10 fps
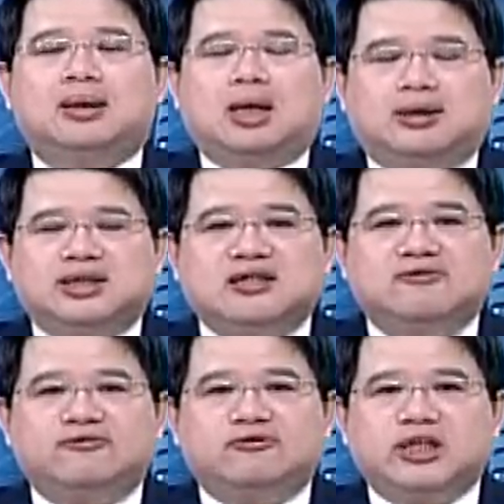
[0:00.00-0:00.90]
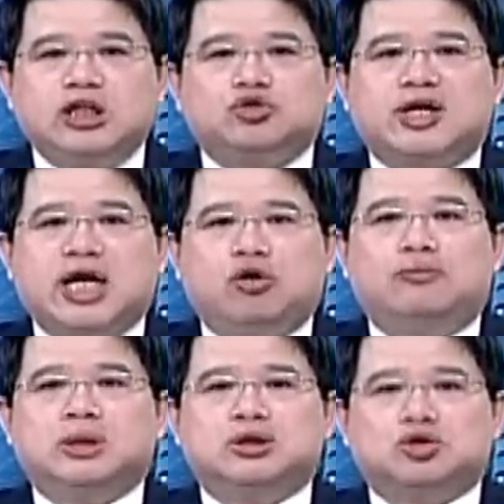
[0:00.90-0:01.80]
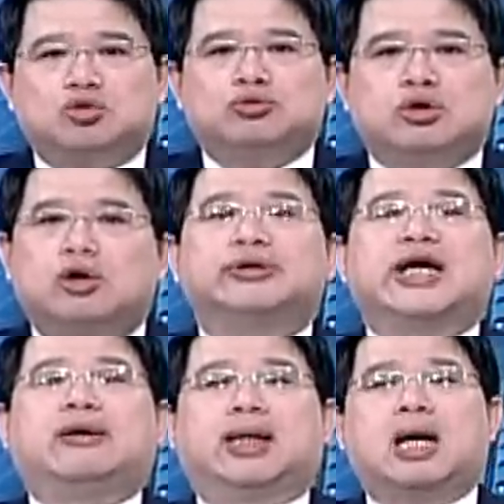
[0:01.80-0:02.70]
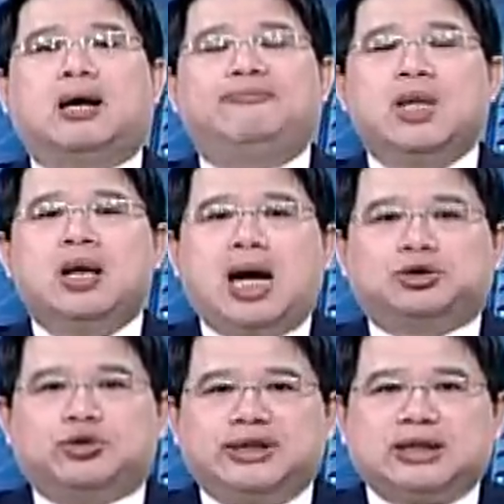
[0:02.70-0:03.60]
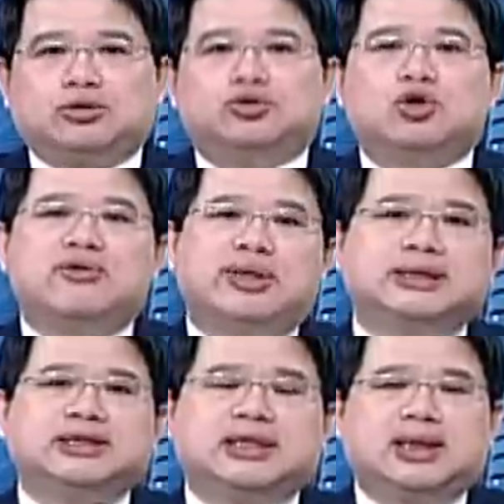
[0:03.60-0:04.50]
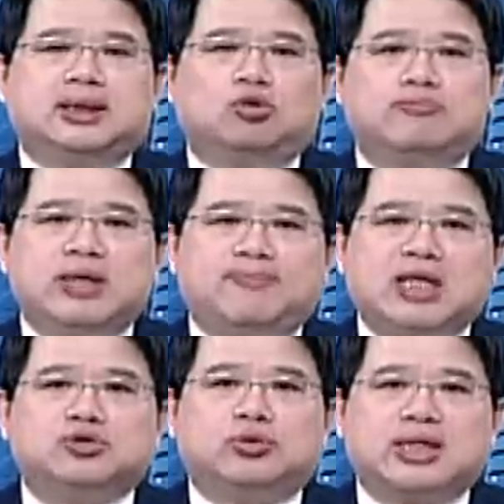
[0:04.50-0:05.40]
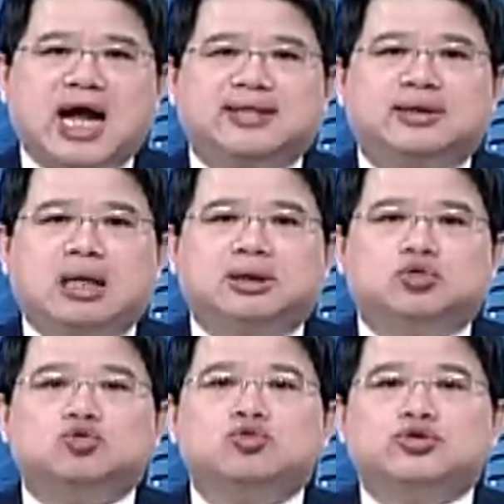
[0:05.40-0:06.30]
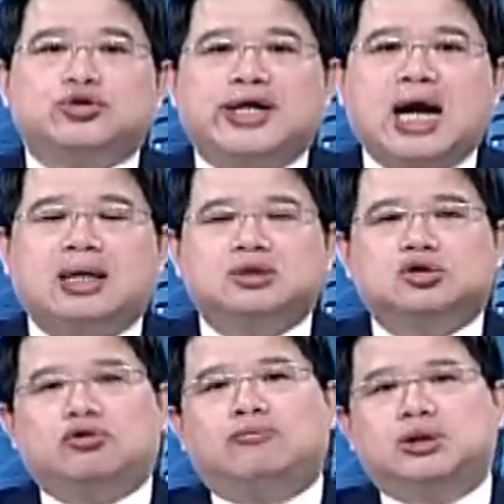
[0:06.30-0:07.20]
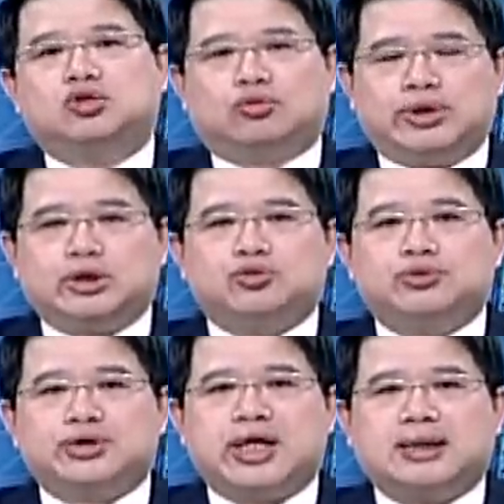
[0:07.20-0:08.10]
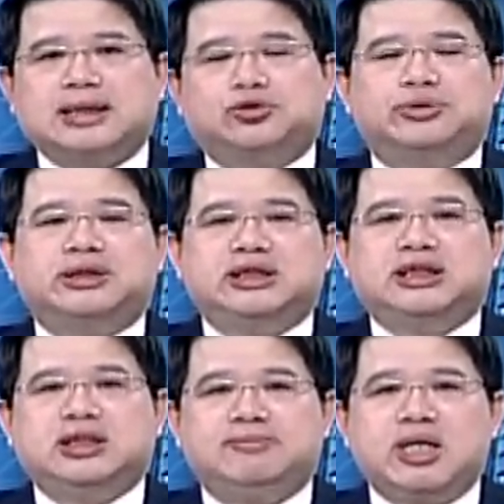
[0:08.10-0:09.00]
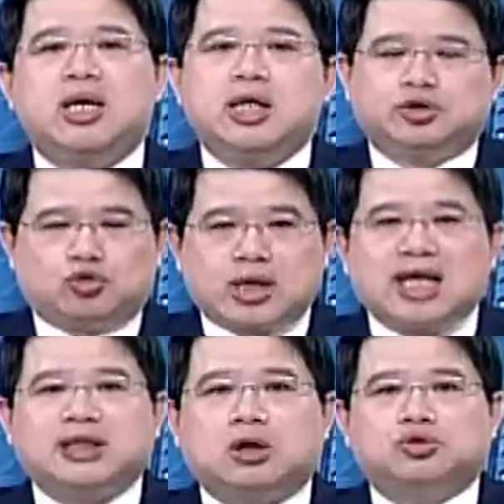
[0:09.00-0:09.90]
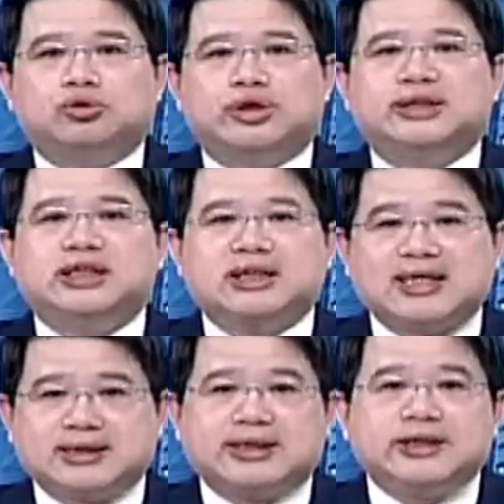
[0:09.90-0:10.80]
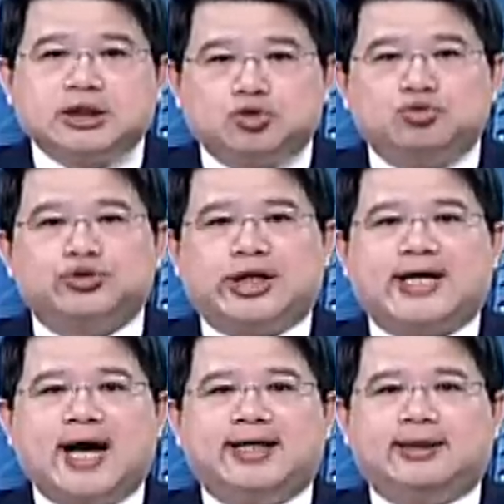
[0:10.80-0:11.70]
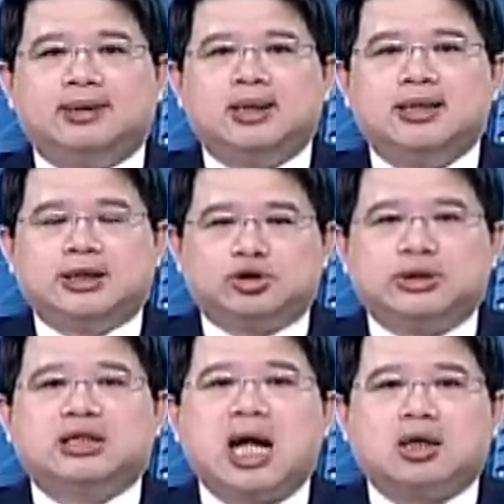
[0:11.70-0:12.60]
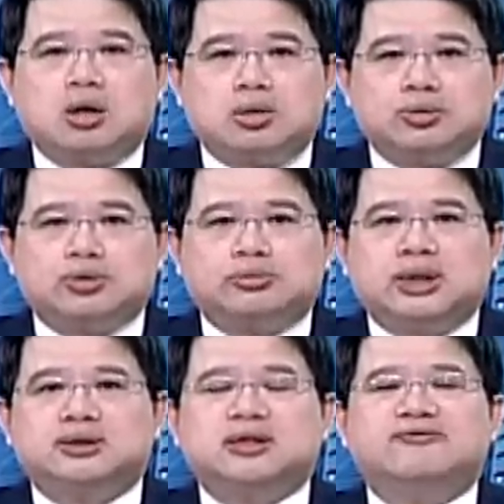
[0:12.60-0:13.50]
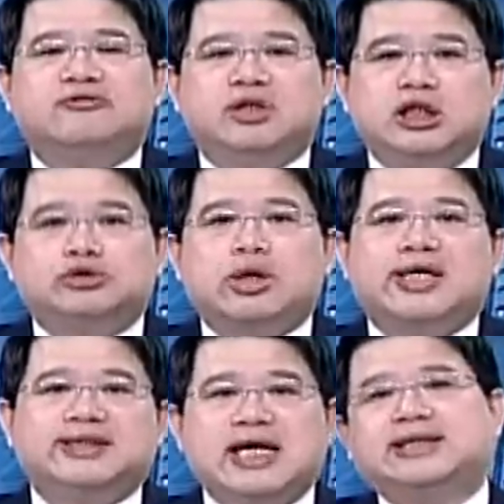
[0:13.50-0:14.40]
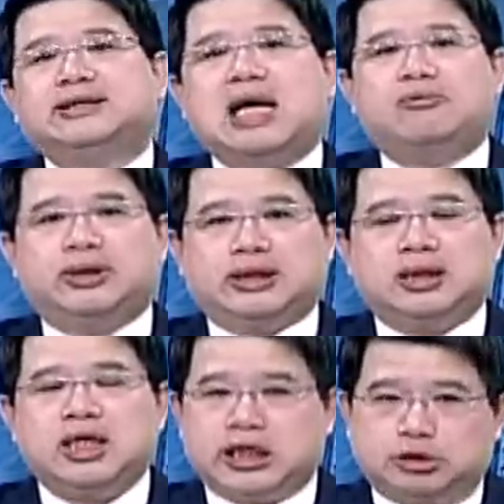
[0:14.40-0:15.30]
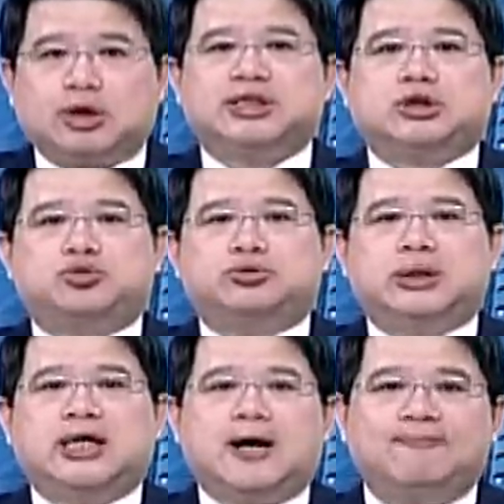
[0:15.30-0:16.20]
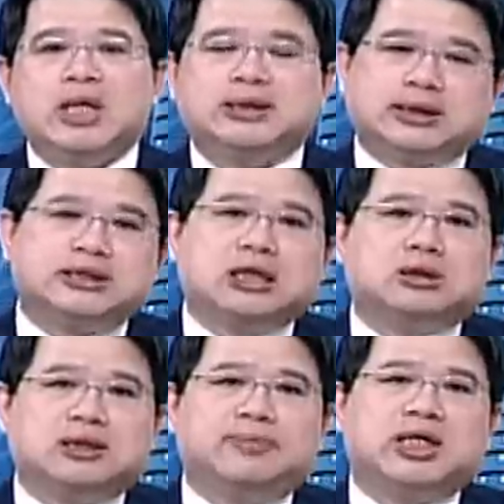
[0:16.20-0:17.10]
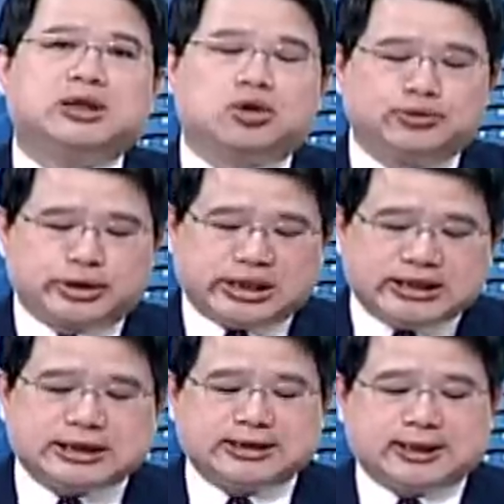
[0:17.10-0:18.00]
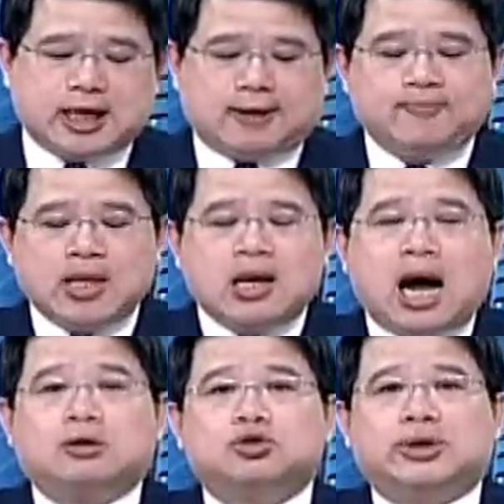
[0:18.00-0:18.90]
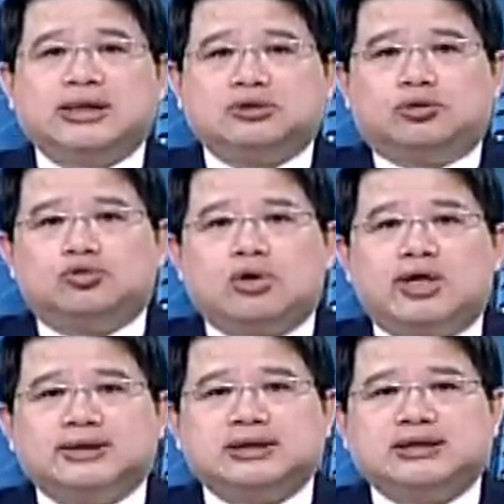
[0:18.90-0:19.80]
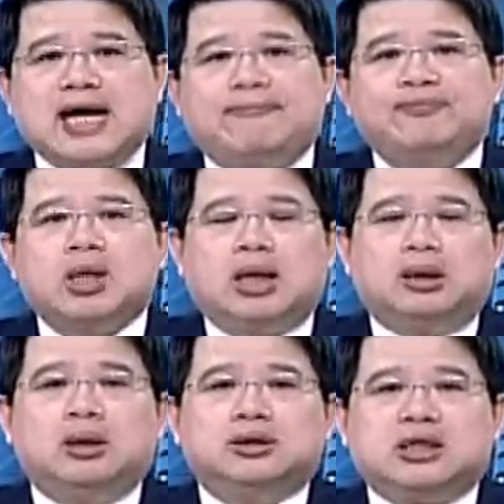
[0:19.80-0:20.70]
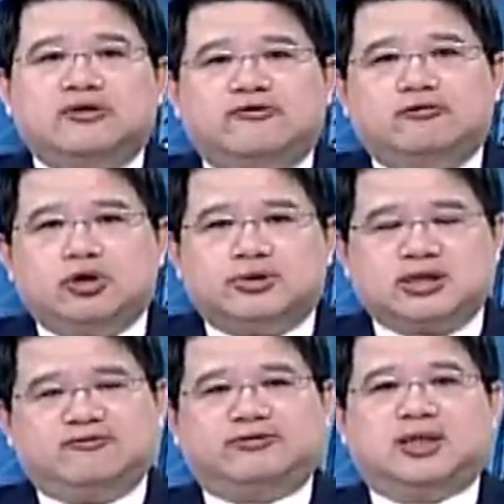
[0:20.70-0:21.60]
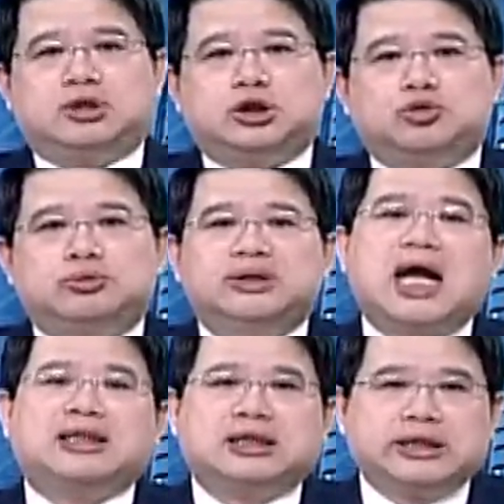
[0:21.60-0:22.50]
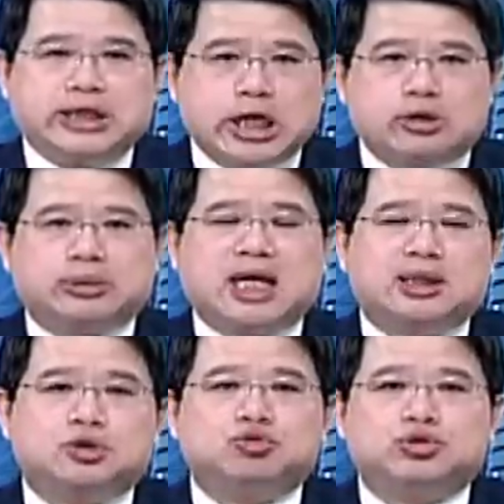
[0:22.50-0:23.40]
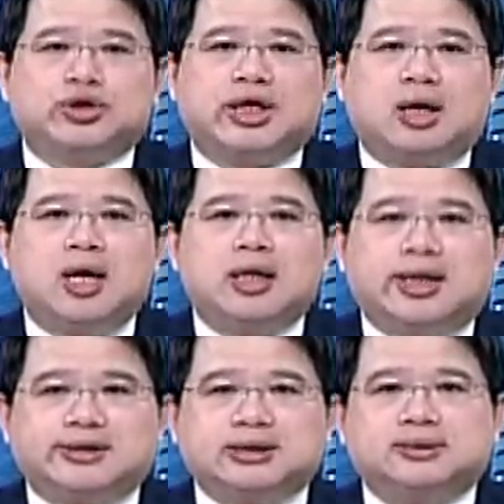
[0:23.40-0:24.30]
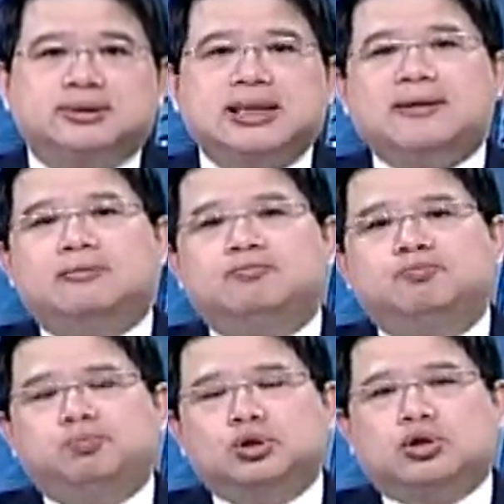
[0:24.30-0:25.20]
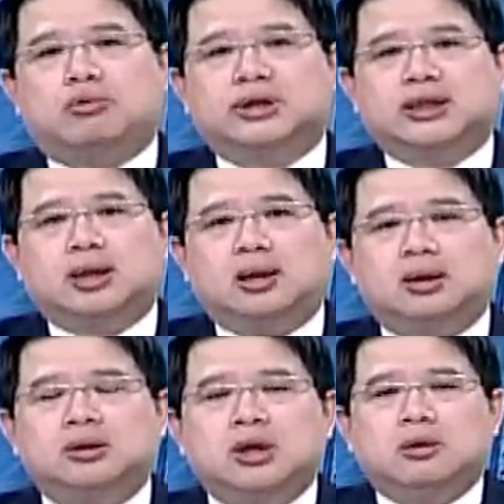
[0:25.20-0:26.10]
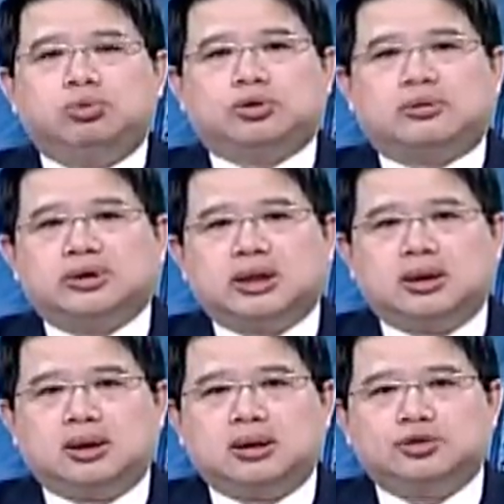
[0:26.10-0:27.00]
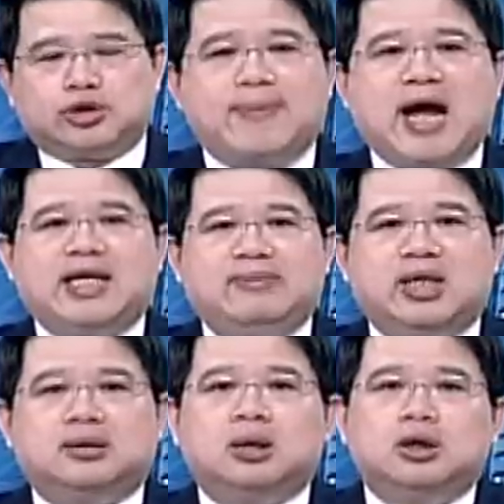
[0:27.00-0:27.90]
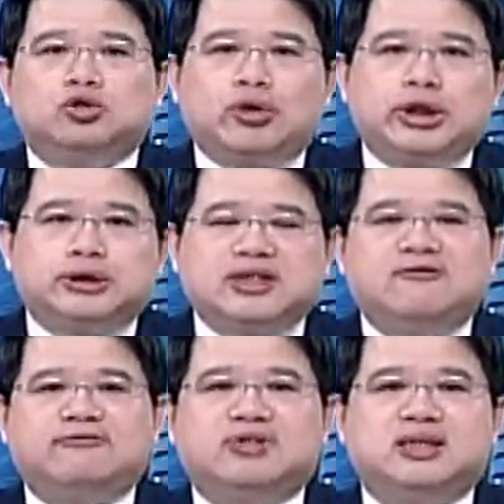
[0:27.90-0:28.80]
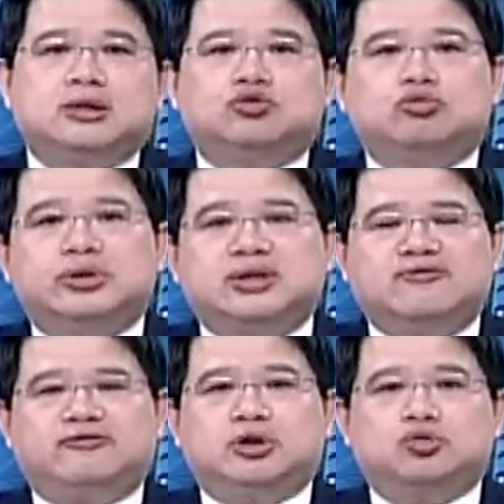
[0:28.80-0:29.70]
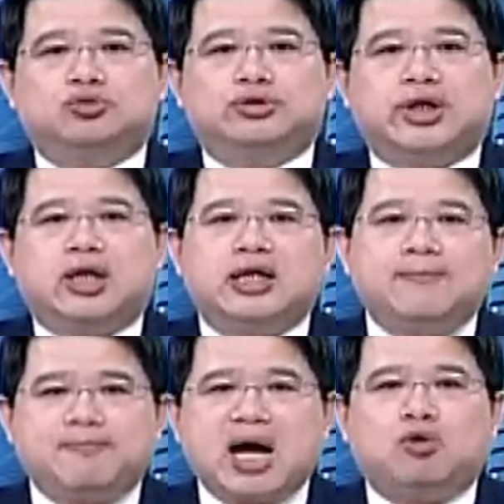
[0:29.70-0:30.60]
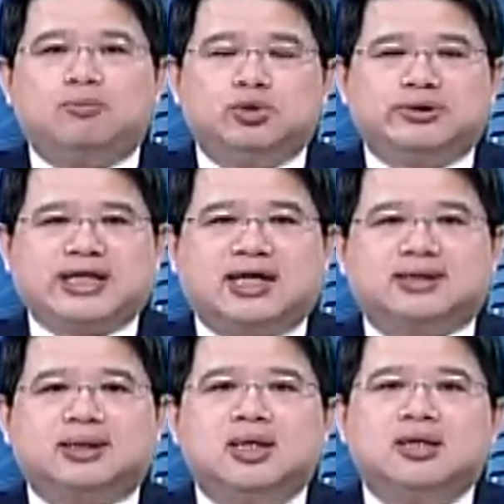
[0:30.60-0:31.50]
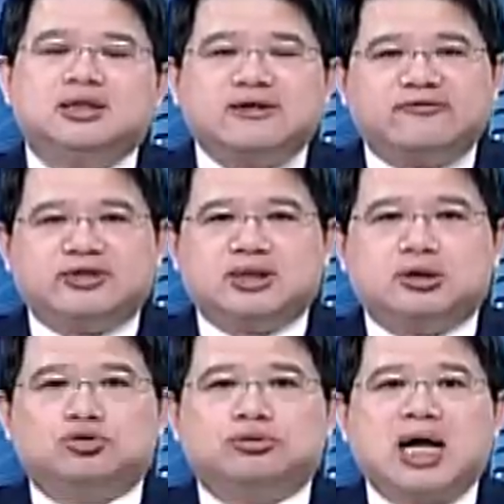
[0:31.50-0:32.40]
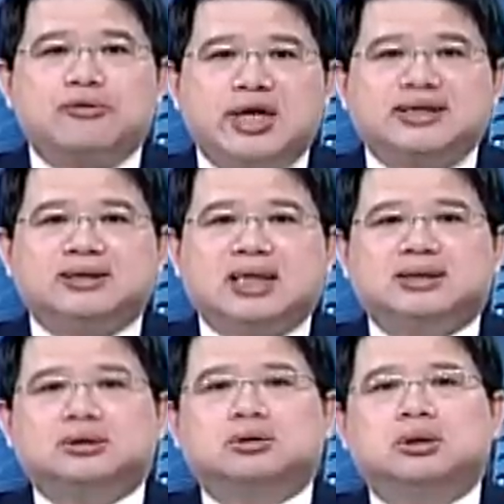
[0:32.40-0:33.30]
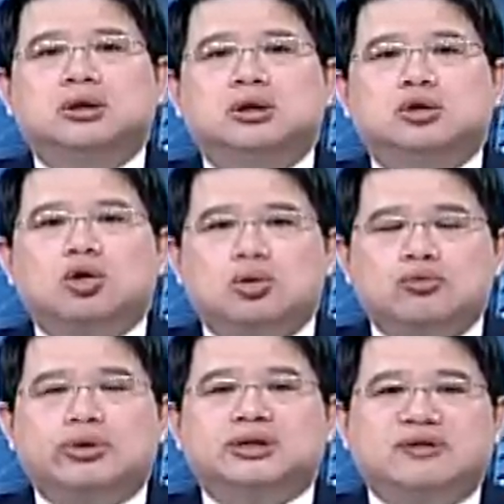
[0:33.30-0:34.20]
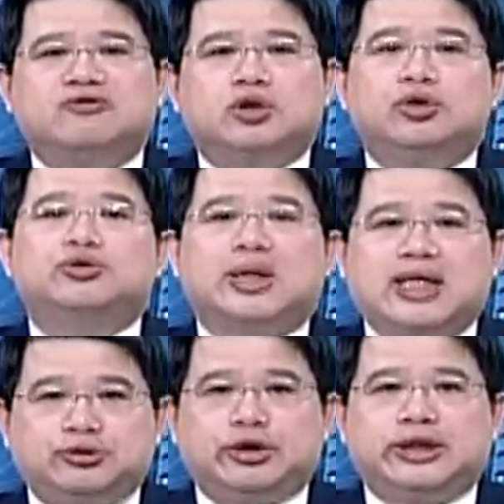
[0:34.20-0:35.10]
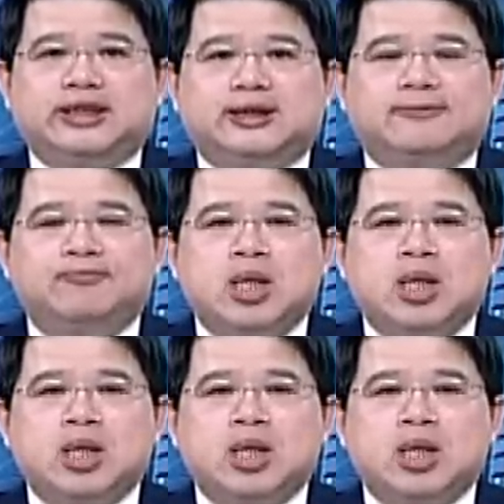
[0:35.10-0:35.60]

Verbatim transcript: 哦，政府移转给我们的收入扣掉了哈，啊，所以在这种状况之下呢，我们一般所看到的租税啊，哈，就我们所谓的租税啊，在总体经济里面所看到的租税，其实它是一个净租税的概念，也就是它扣除了政府移转给加计单位的移转支出了哈，这个是要特别跟同学提醒的哈。好，所以在这种状况之下，呃，政府有政府的支出，它也有它的租税哈，可是，在不同的呃不同的呃派里面。对于政府的支出或政府的租税啊，一般我们都假设政府的支出它原则上是透过政府的预算来决定的，